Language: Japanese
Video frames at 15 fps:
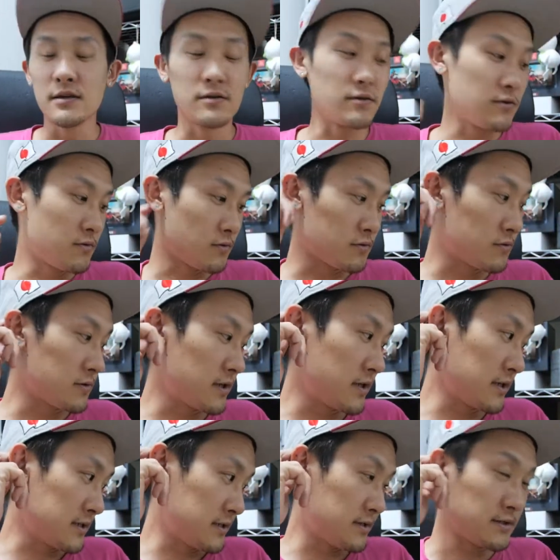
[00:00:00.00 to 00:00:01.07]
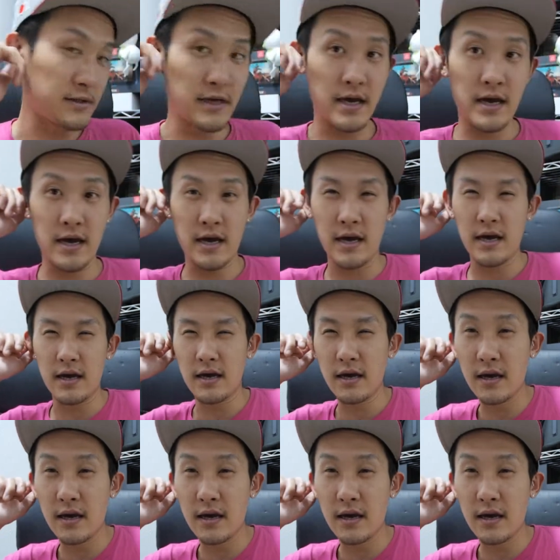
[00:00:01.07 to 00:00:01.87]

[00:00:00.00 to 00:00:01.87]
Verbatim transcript: ということでですね、